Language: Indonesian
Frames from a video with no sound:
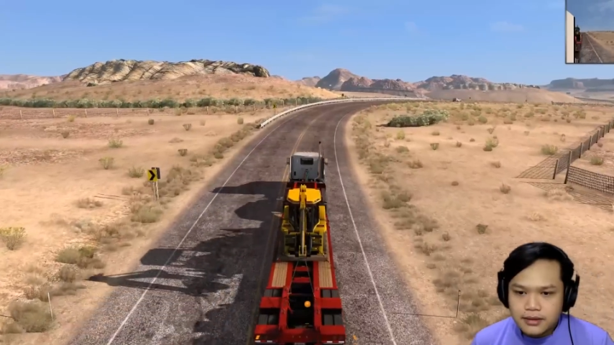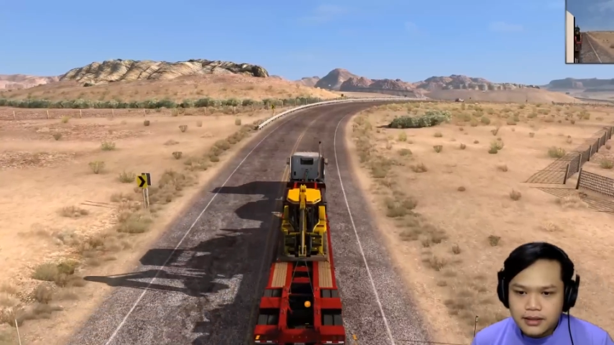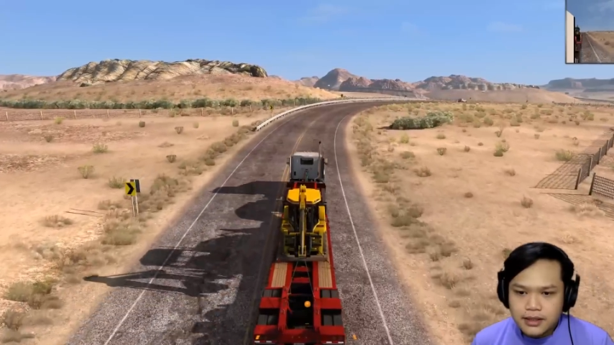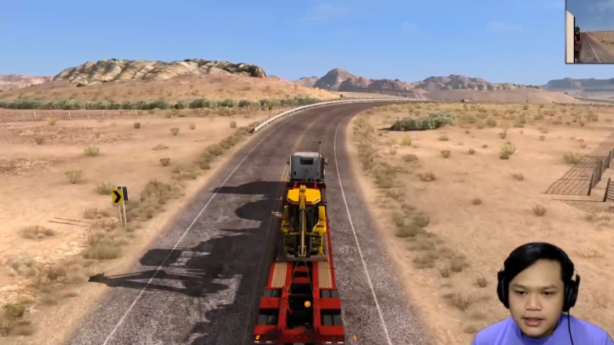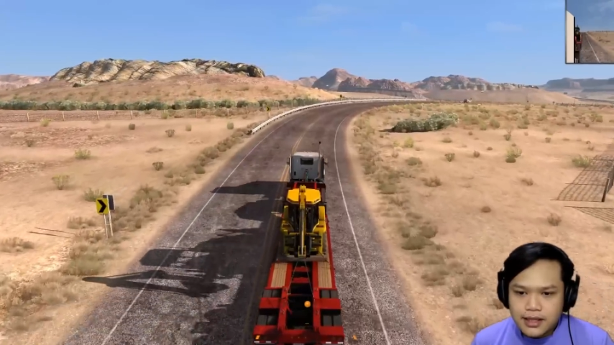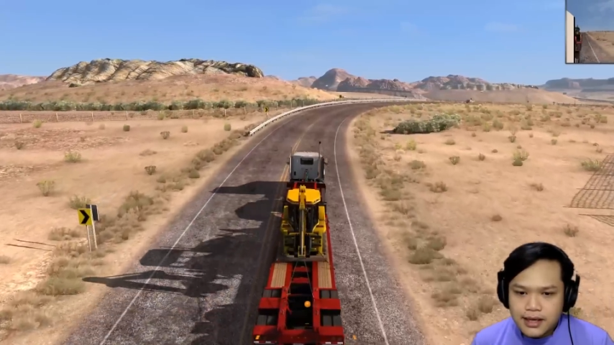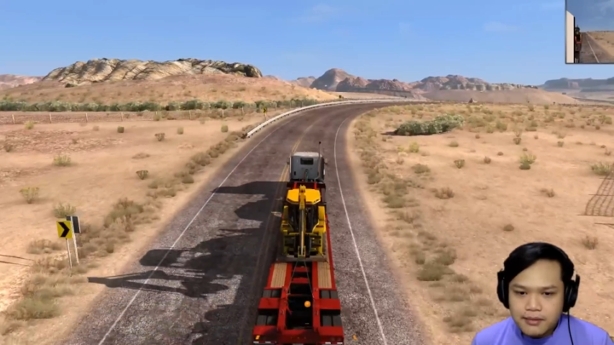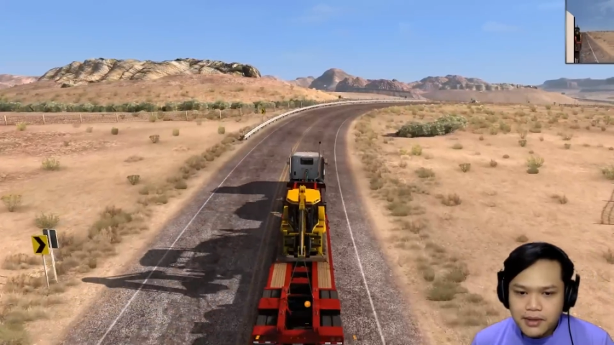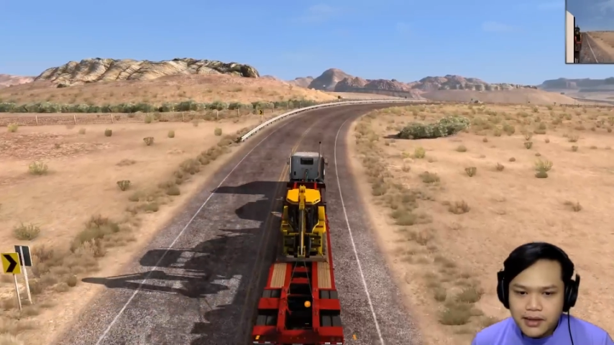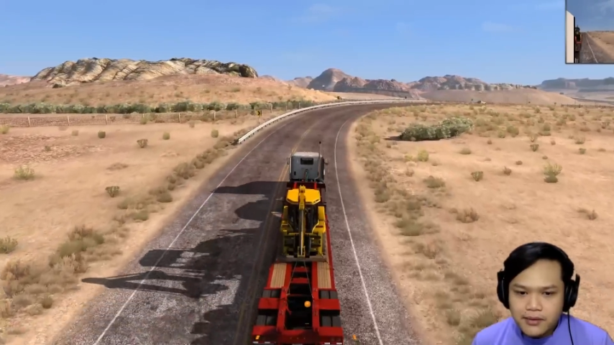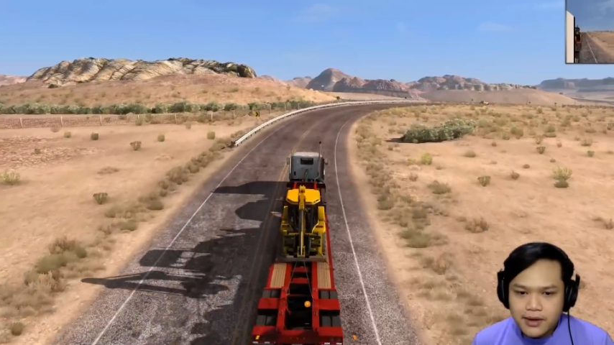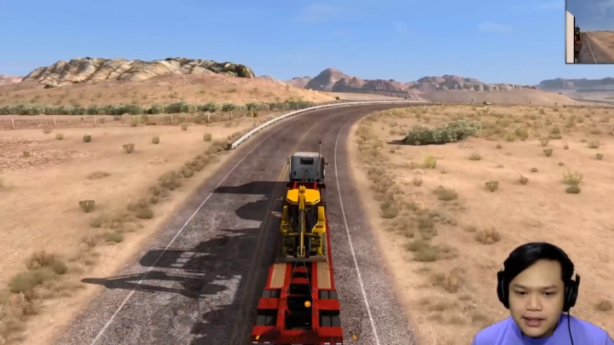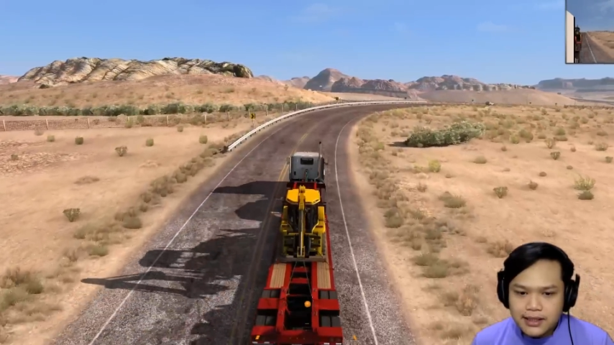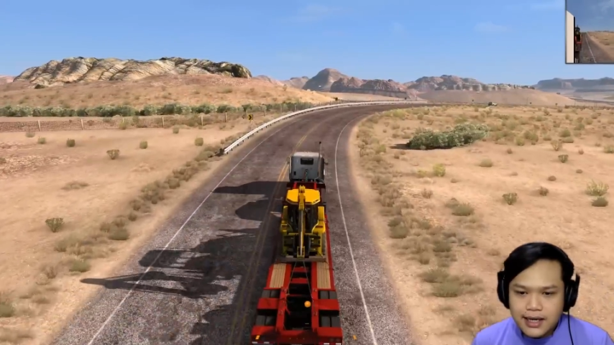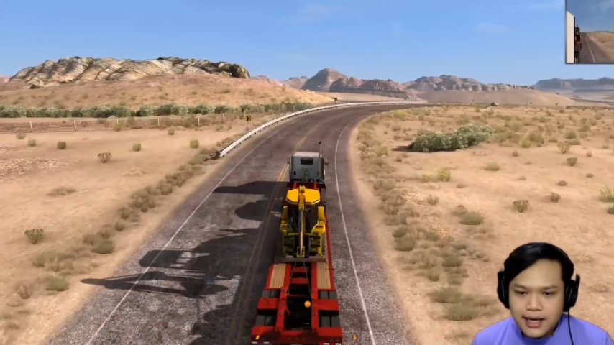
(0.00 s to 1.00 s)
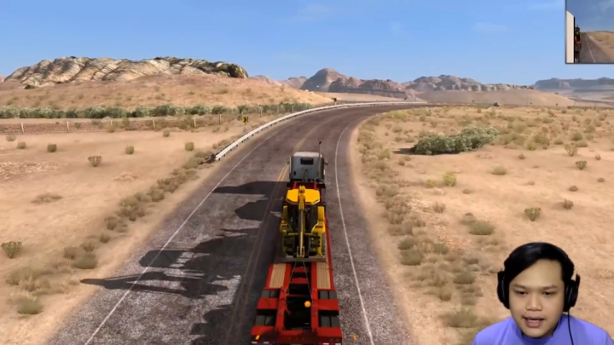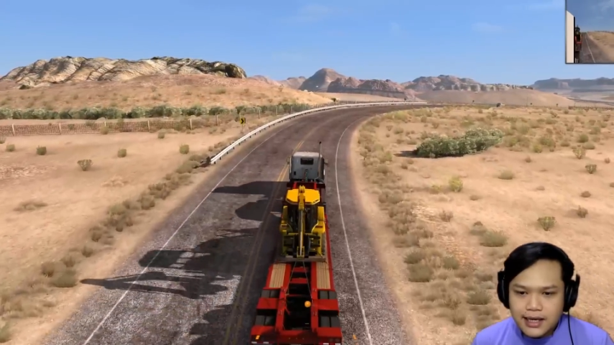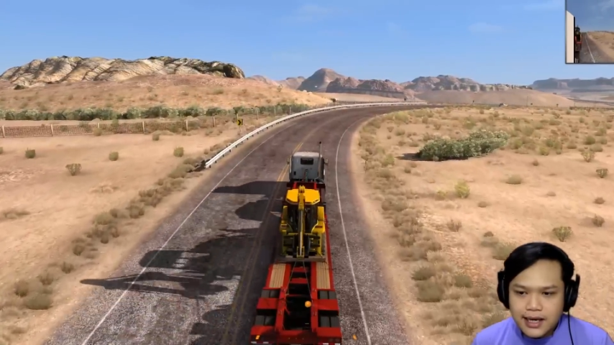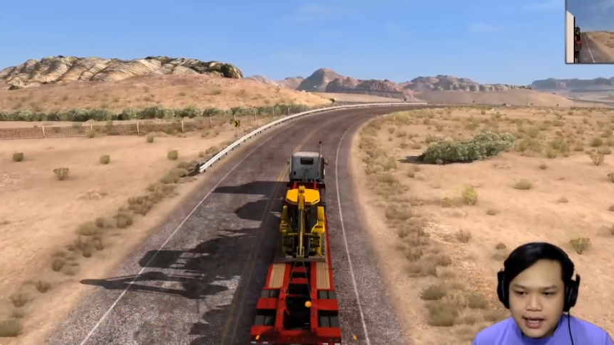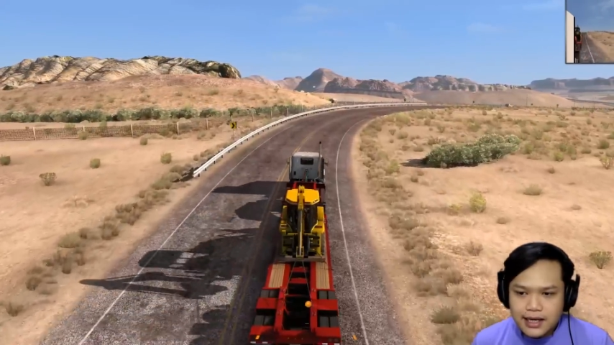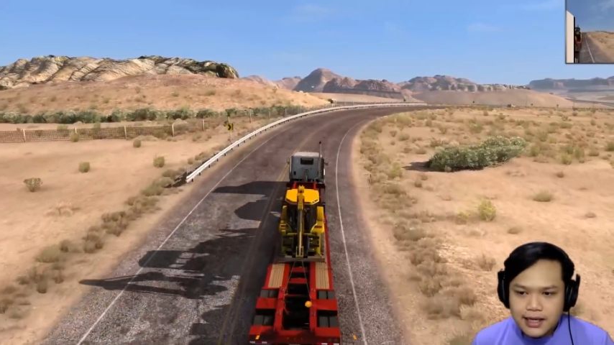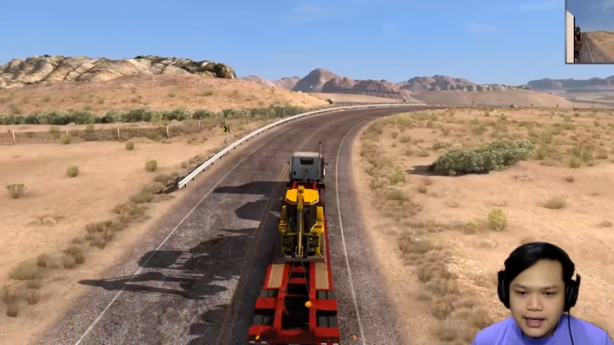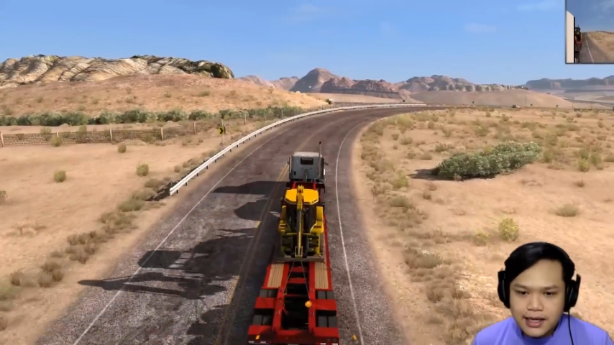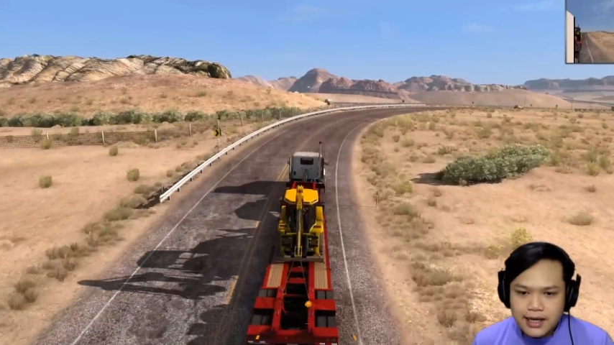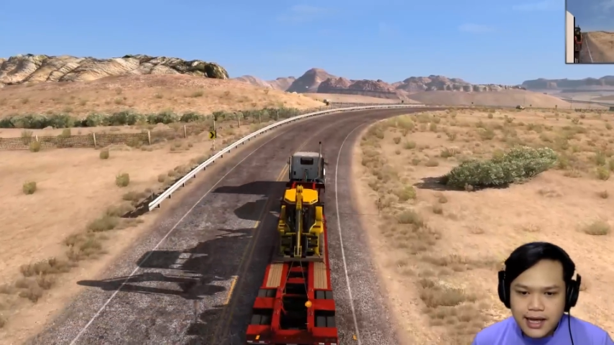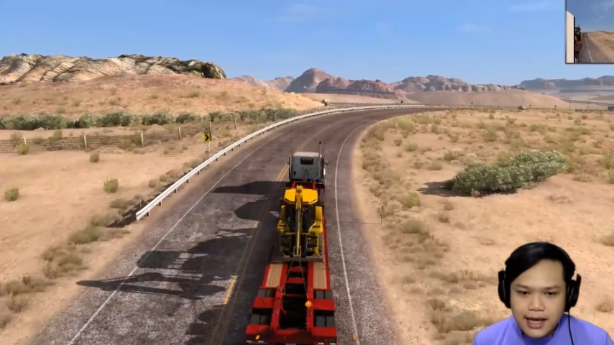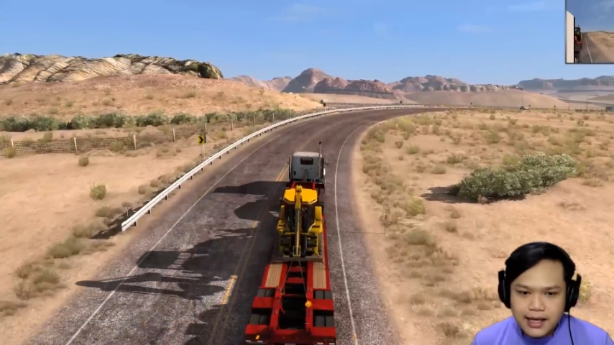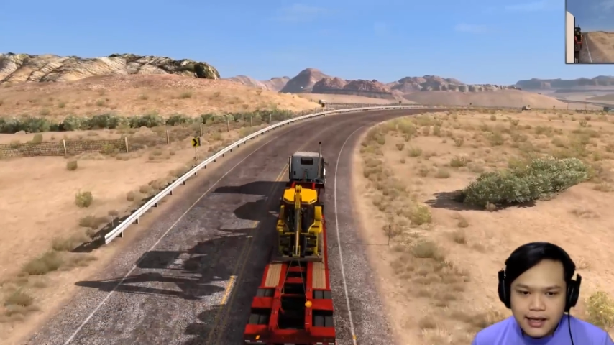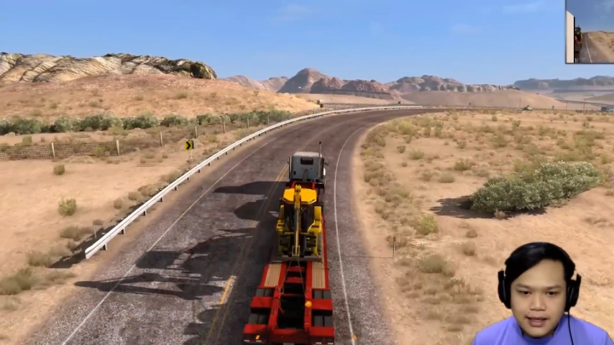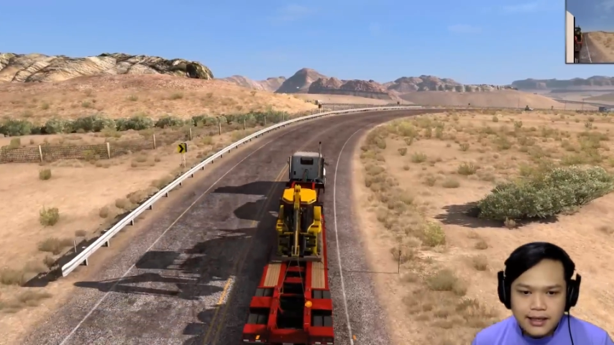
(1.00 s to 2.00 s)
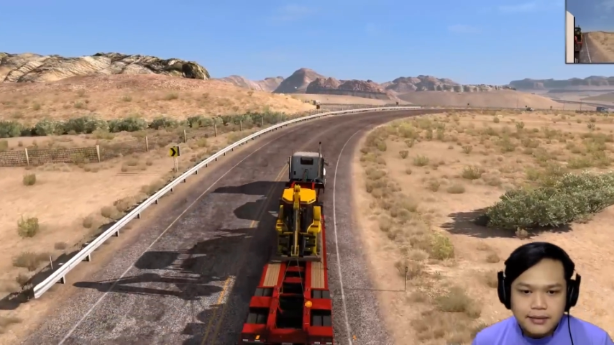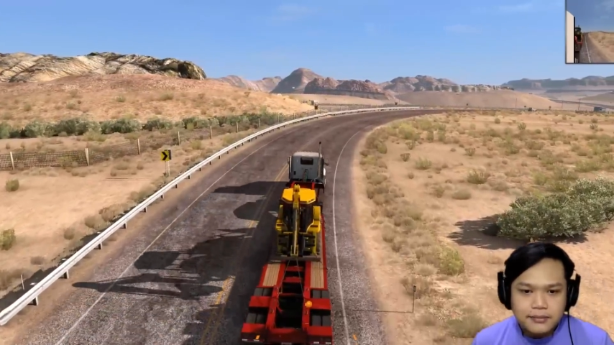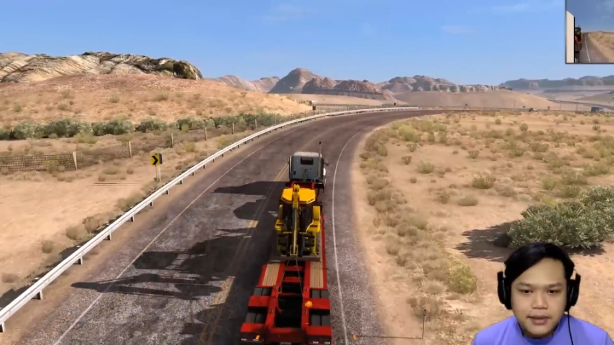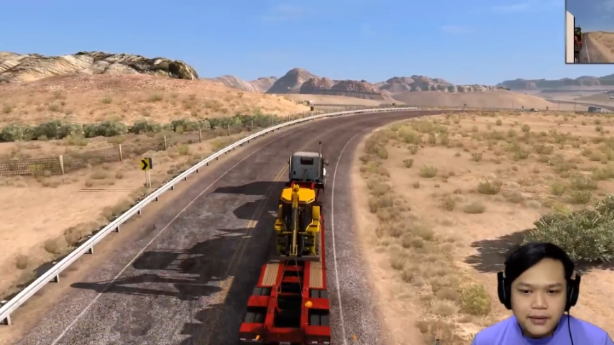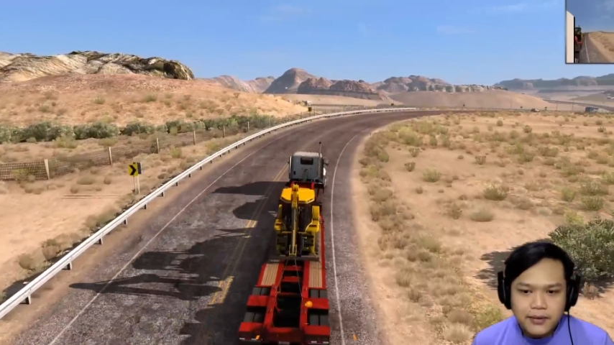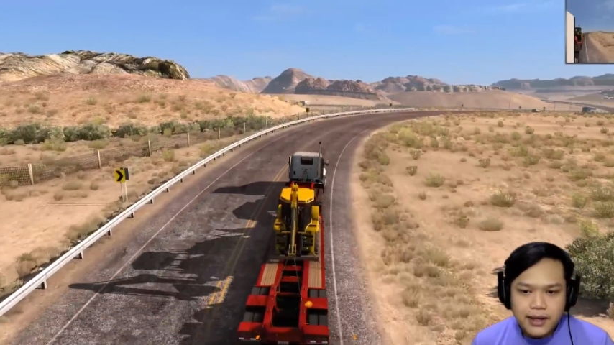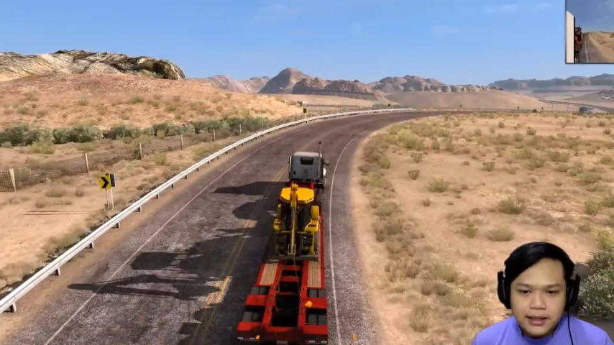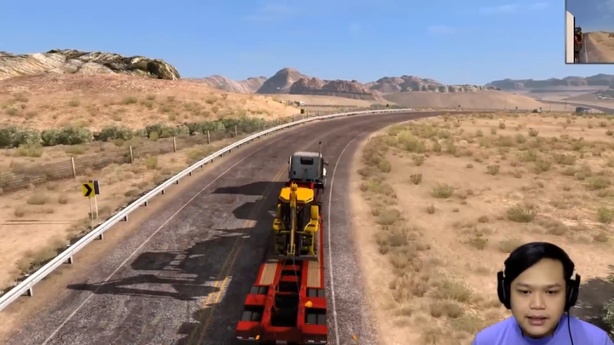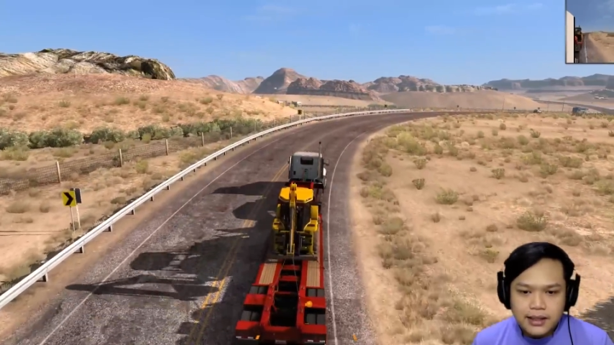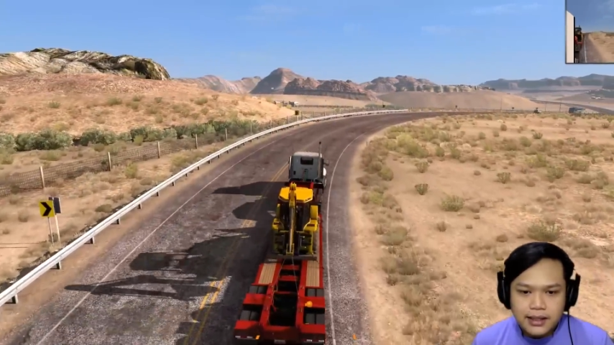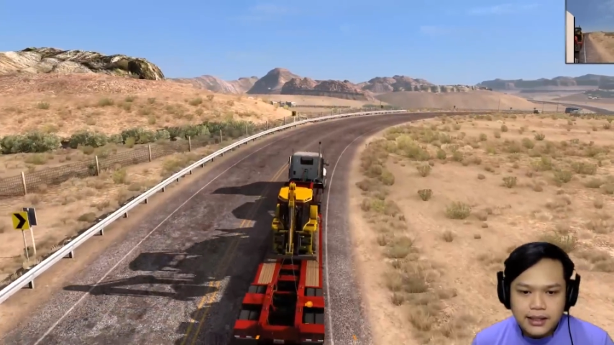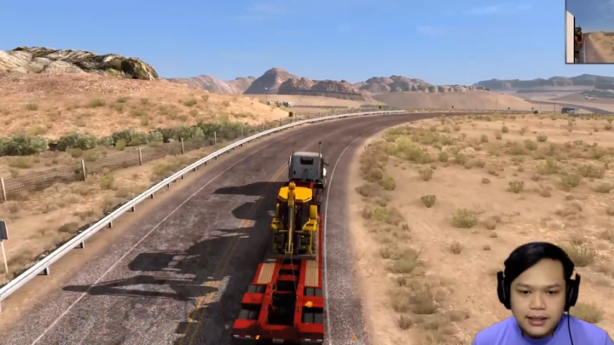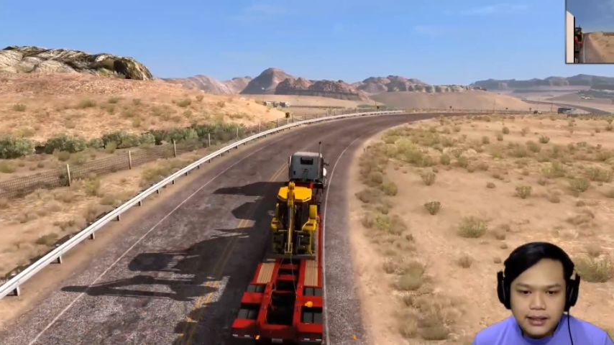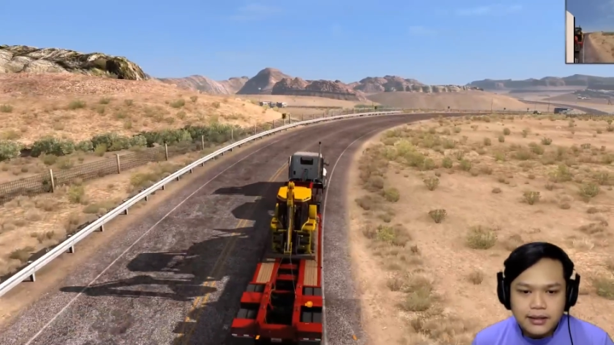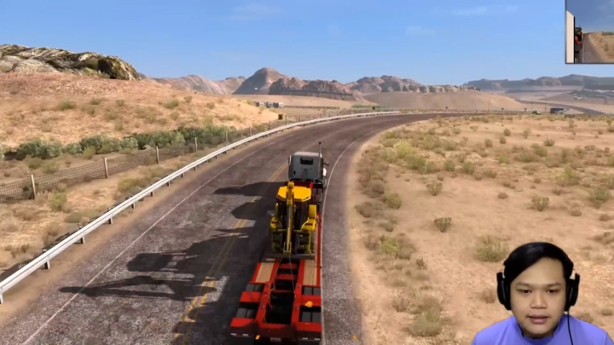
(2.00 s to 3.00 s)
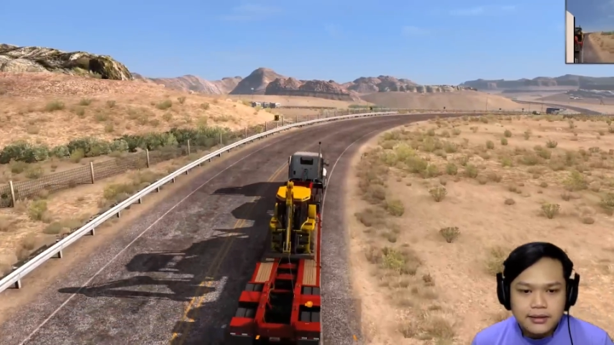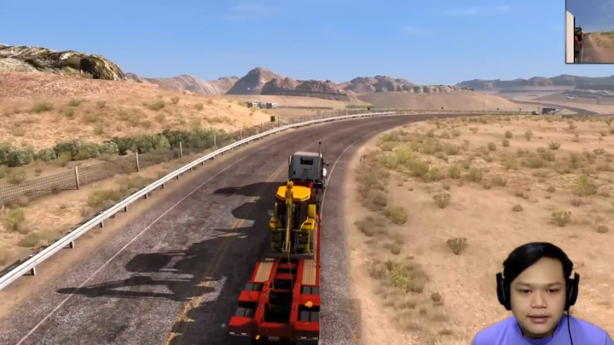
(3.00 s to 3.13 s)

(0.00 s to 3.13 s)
Kita melewati lagi-lagi lagi-lagi melewati